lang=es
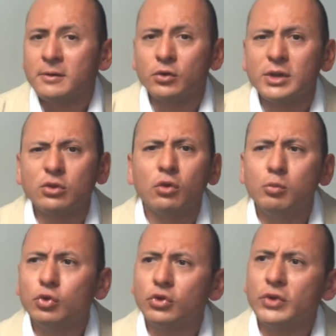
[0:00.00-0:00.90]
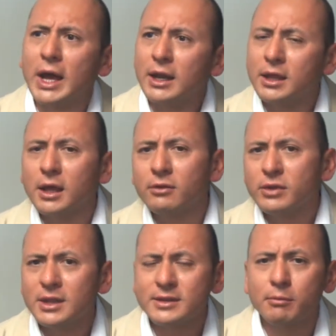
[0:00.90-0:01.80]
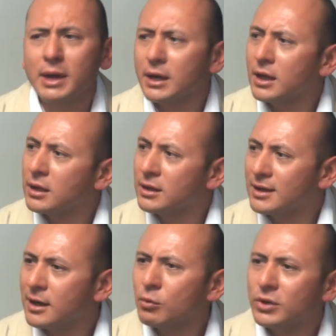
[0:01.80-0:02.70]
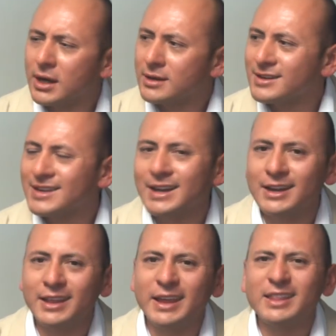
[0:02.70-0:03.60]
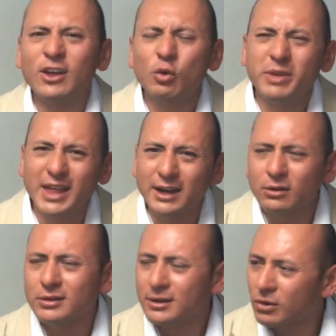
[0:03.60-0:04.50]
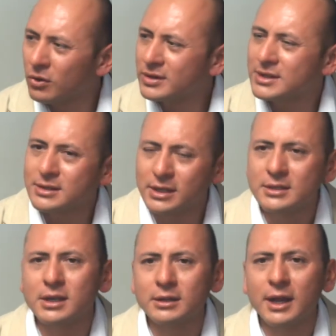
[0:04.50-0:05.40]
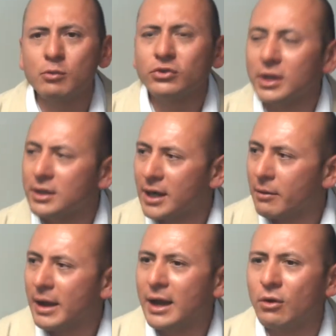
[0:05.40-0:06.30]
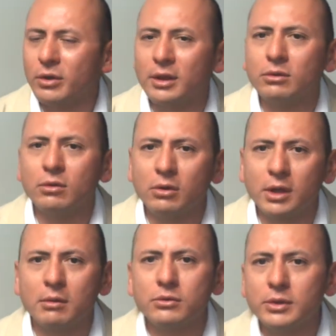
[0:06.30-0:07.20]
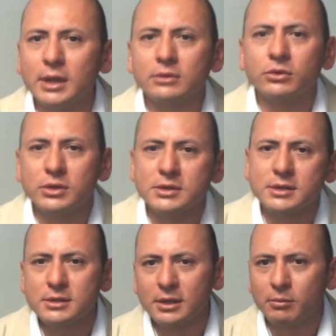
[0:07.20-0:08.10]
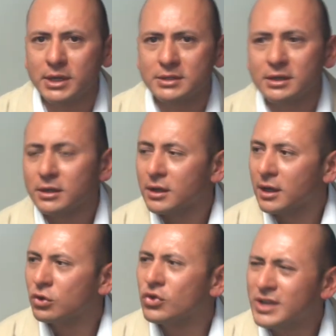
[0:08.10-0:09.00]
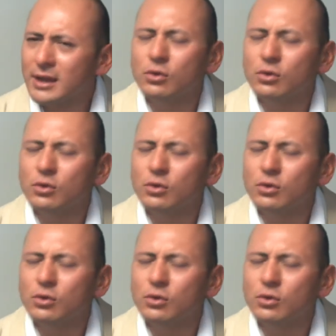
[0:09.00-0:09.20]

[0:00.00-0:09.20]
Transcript: O sea, todo el mundo sale, llega fin de semana y tenemos ganas de salir, de, olvidarnos de todo ese estrés que traemos del trabajo y de todo lo que vemos en las noticias y demás. Entonces sí hay